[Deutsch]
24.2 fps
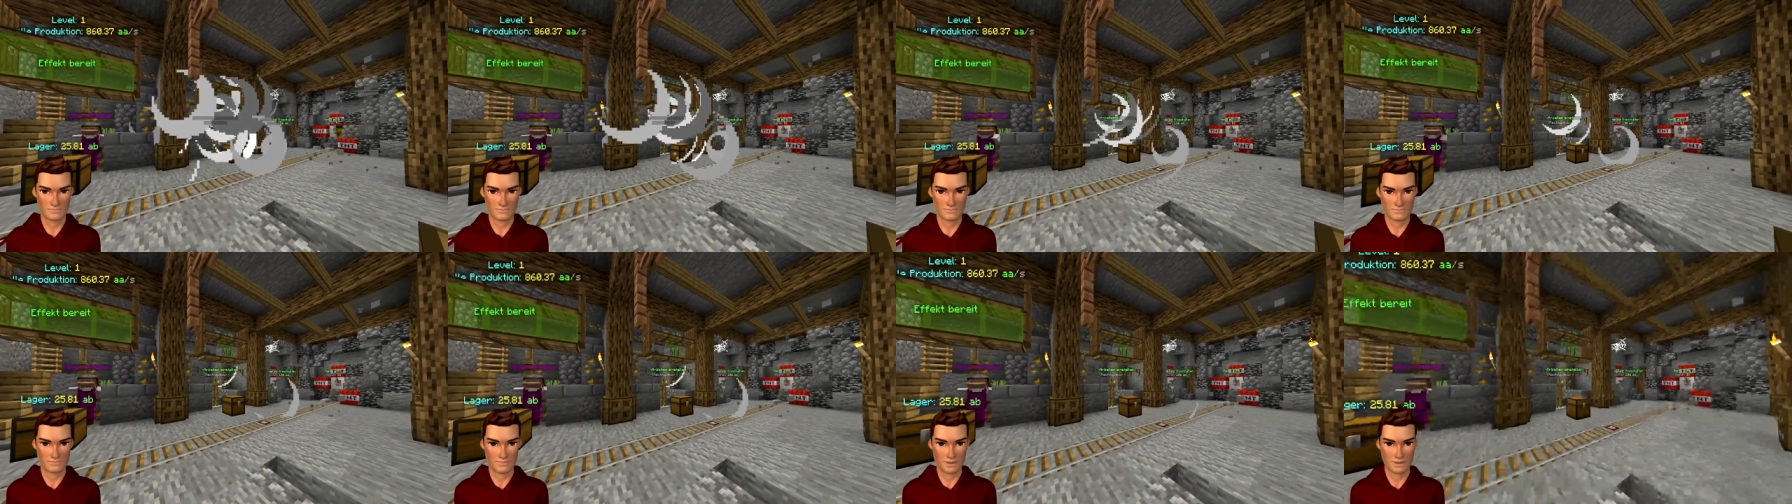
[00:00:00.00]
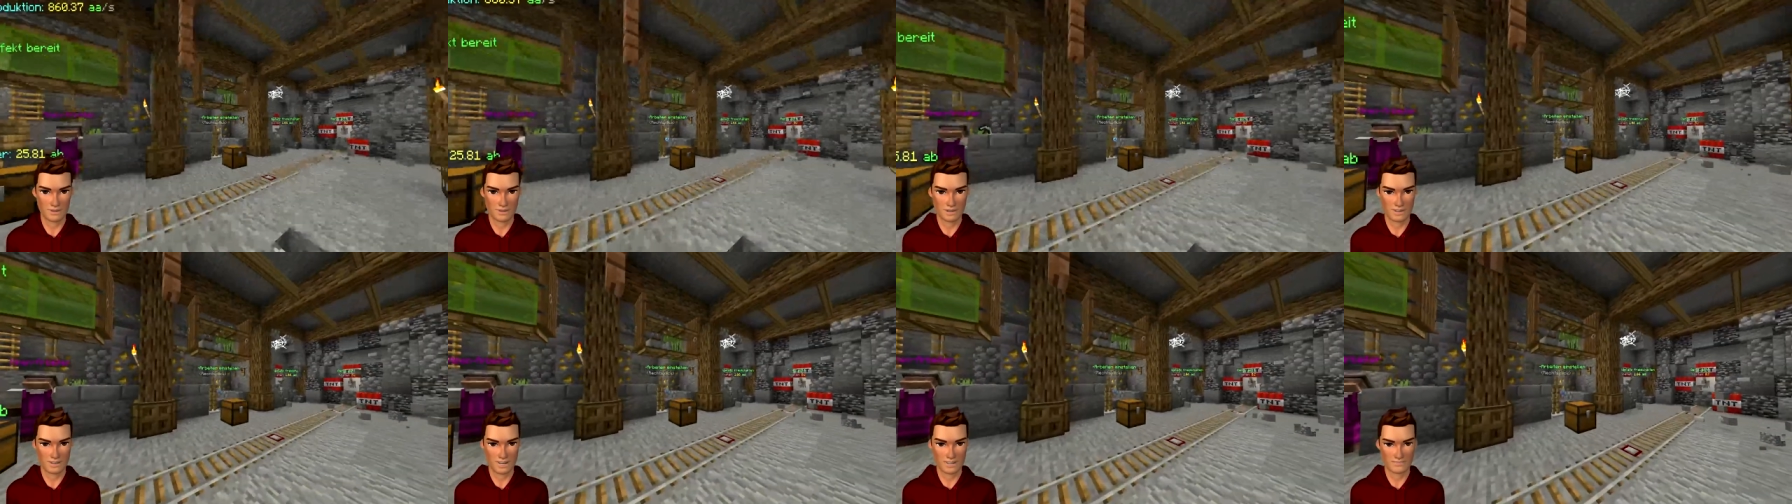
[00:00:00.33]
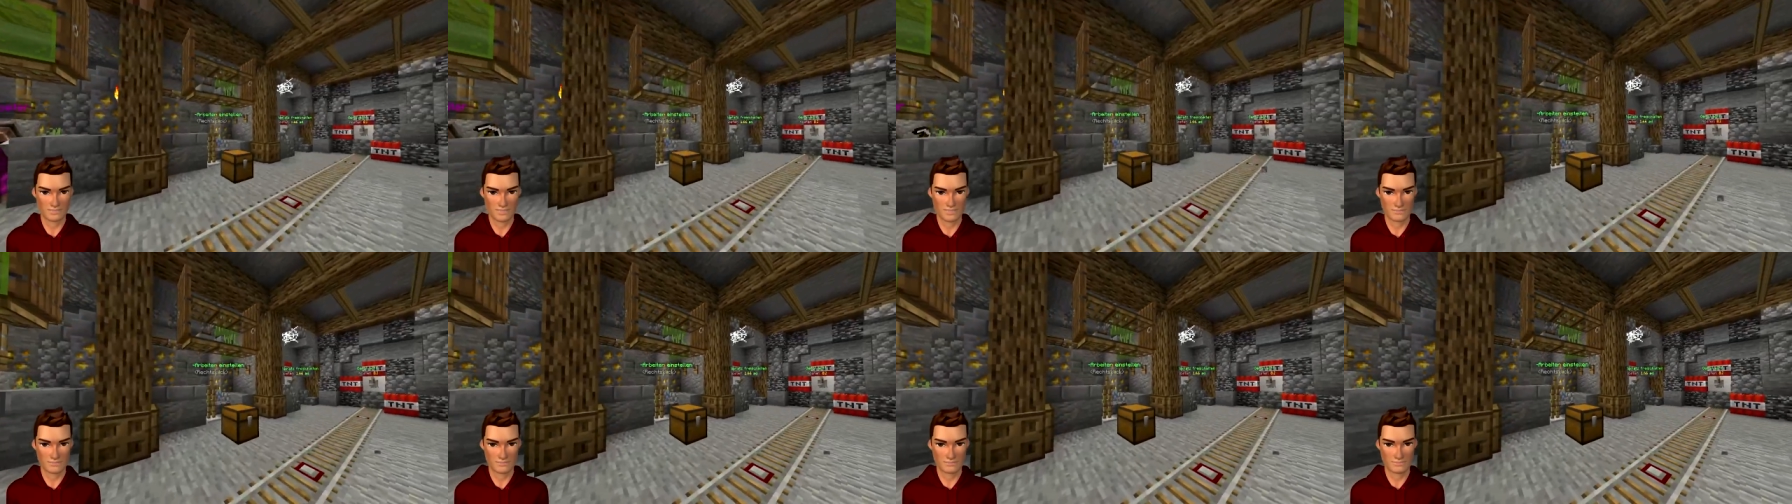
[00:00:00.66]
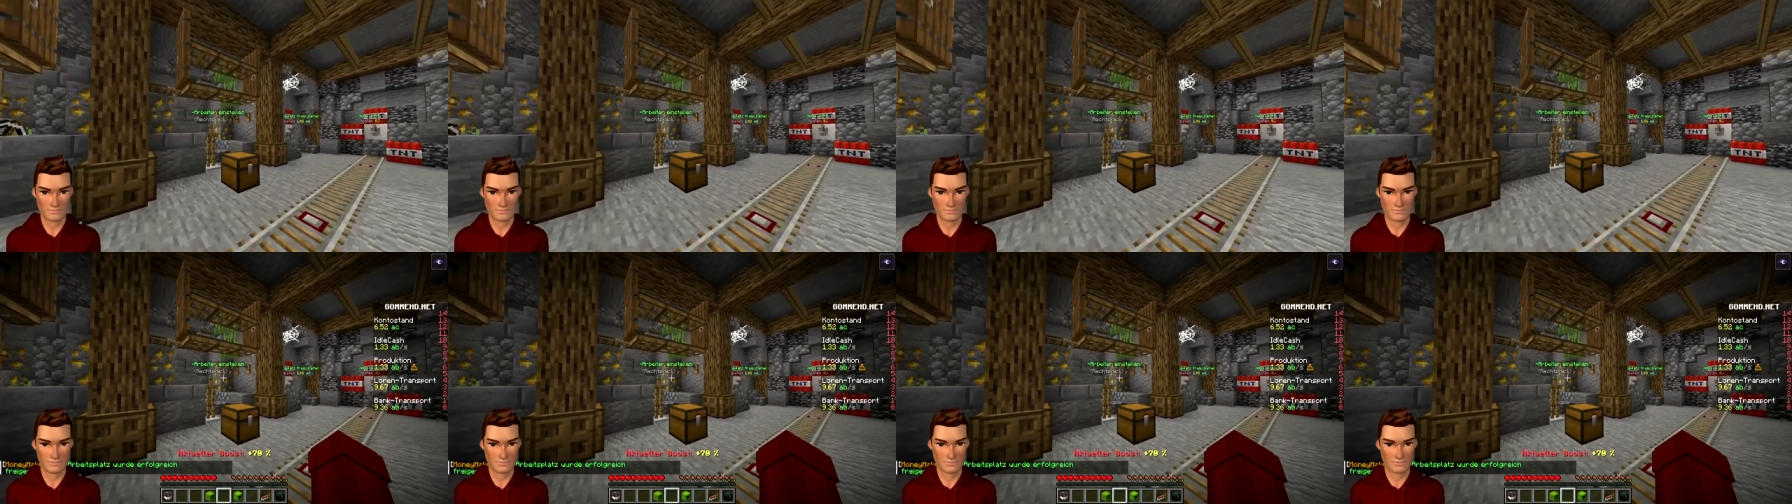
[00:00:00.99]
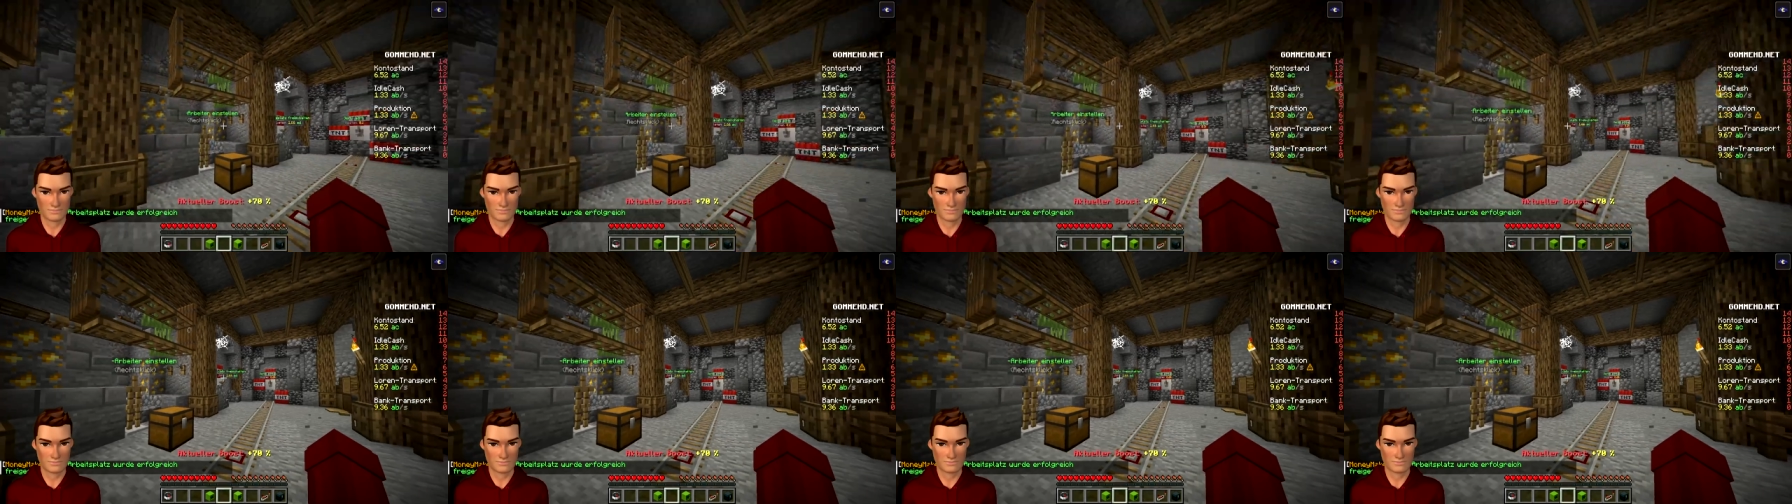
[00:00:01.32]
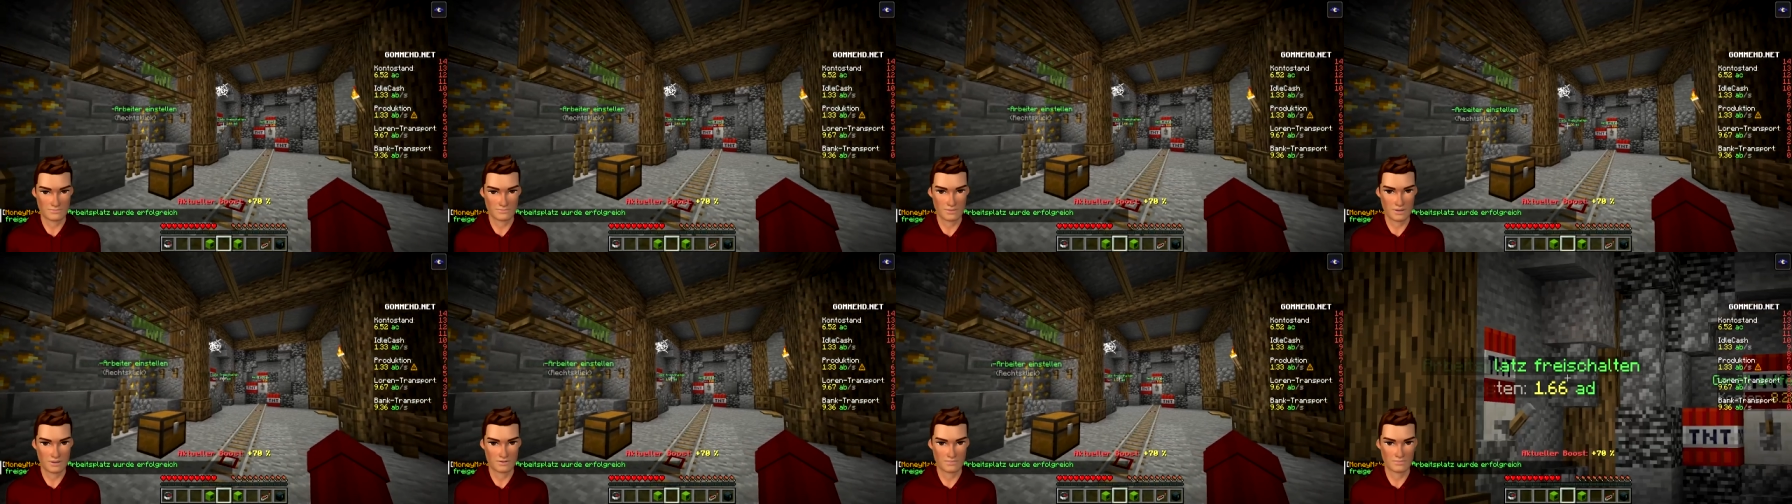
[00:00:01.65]
Ui.
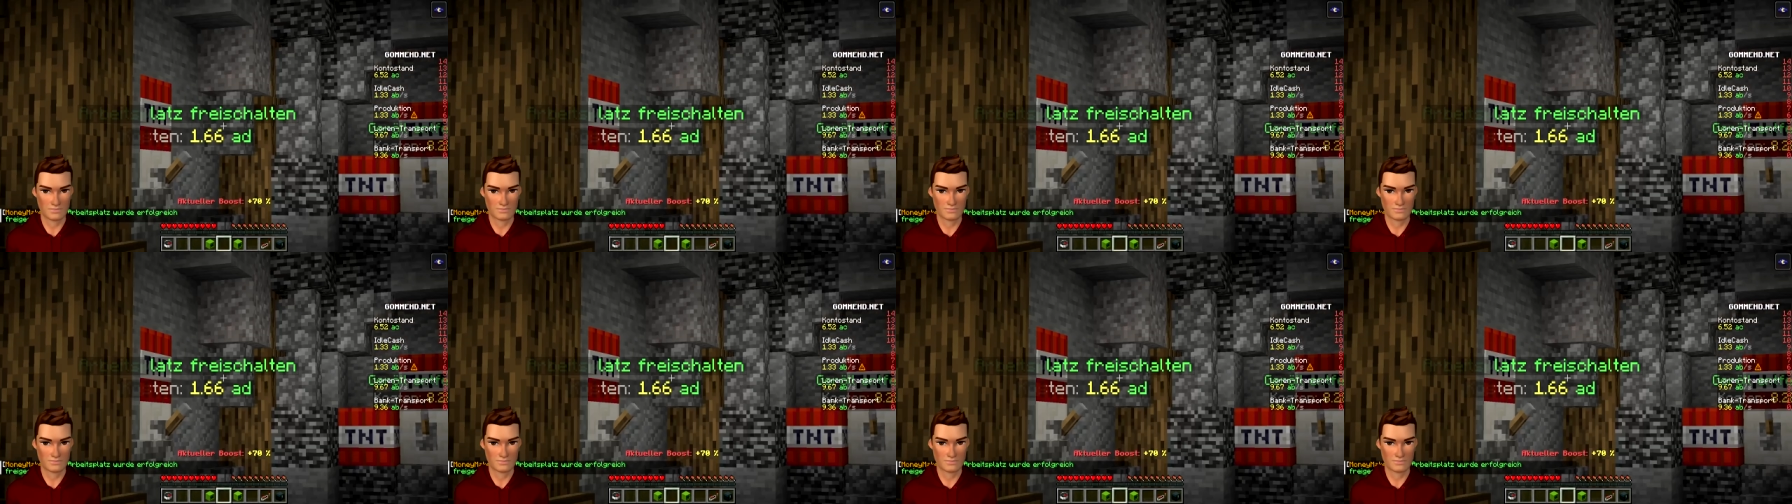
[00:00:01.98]
Oh.